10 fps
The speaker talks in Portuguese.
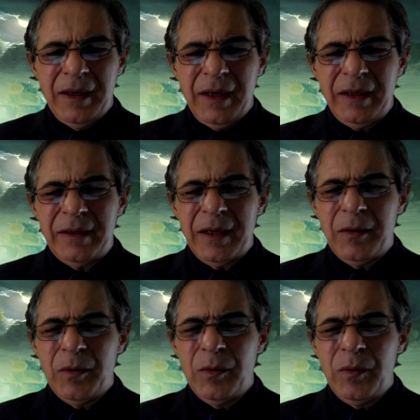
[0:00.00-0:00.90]

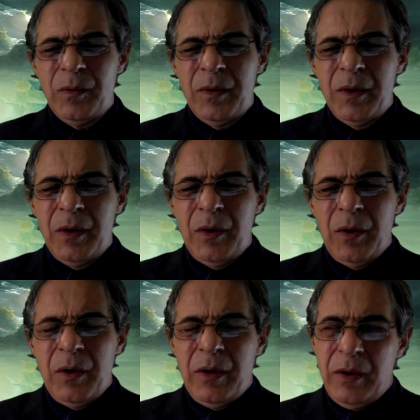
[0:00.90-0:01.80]
Então,
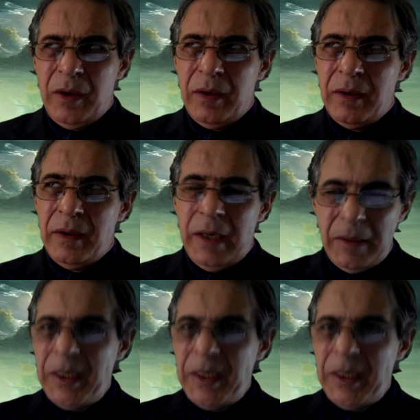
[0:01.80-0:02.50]
ele